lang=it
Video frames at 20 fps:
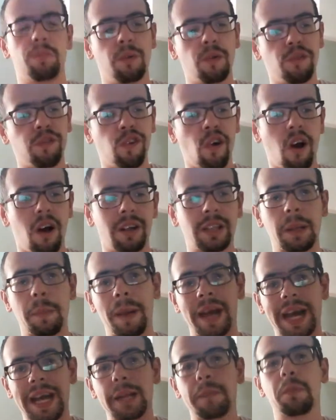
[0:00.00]
più forte,
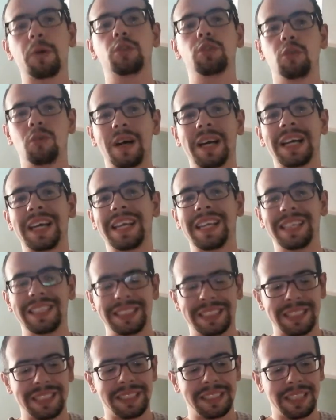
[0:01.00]
magari possono anche
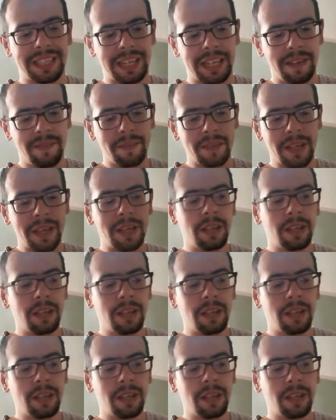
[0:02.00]
resistere.